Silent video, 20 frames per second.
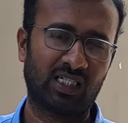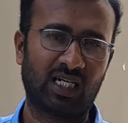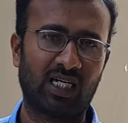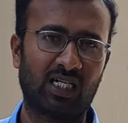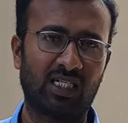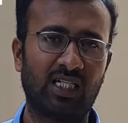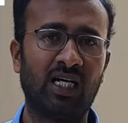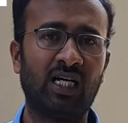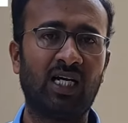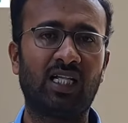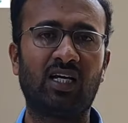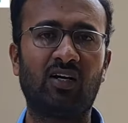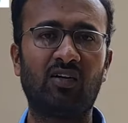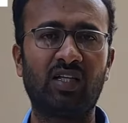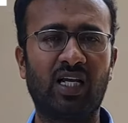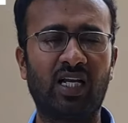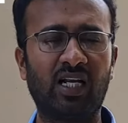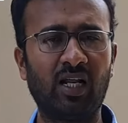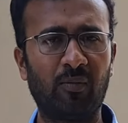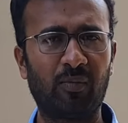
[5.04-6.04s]
அதுக்காக தான்
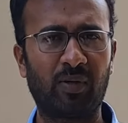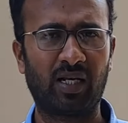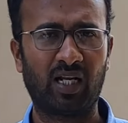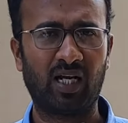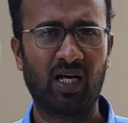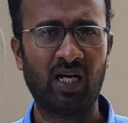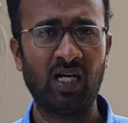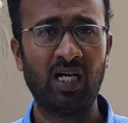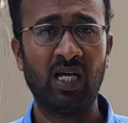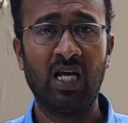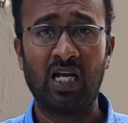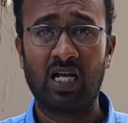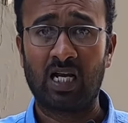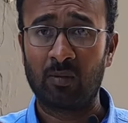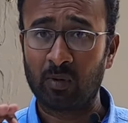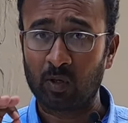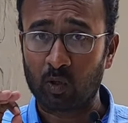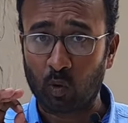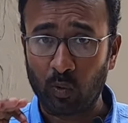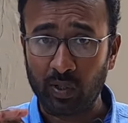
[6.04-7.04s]
அதாவது என்ன அப்படின்னா
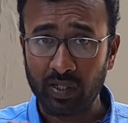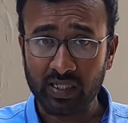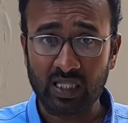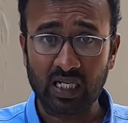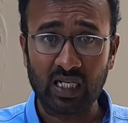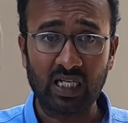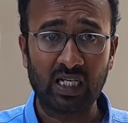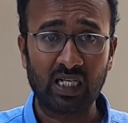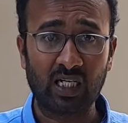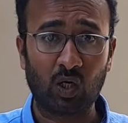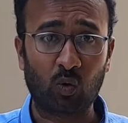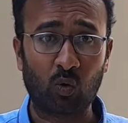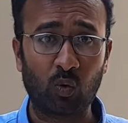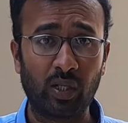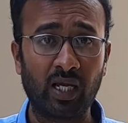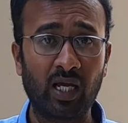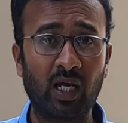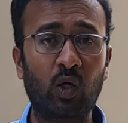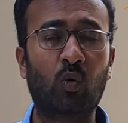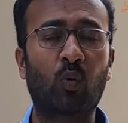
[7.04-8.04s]
நம்ம குவைத்தில்
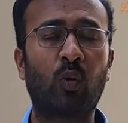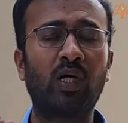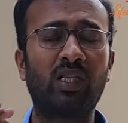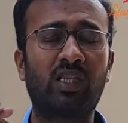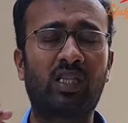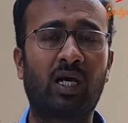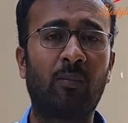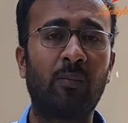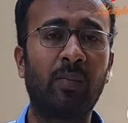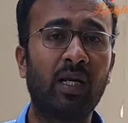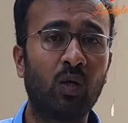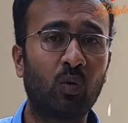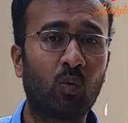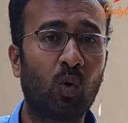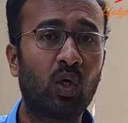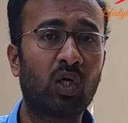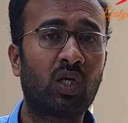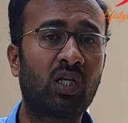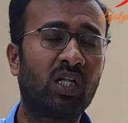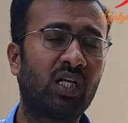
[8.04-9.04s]
இருக்கக்கூடிய குவைத் தமிழ்
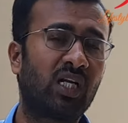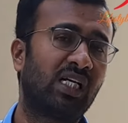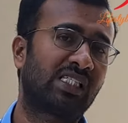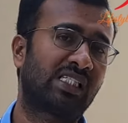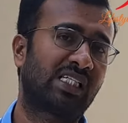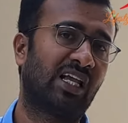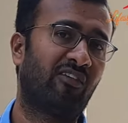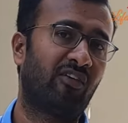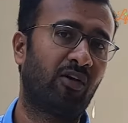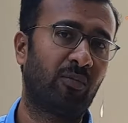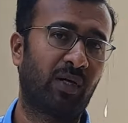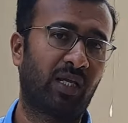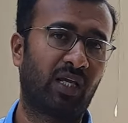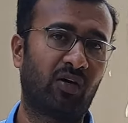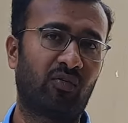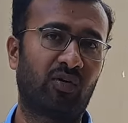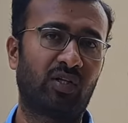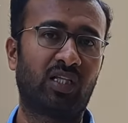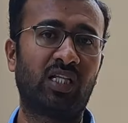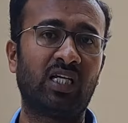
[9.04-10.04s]
ஓட்டுநர்கள் சேவை
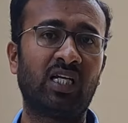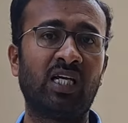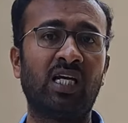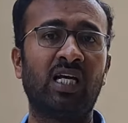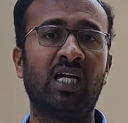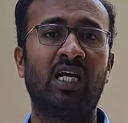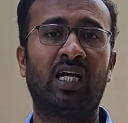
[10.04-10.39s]
மையம் வந்து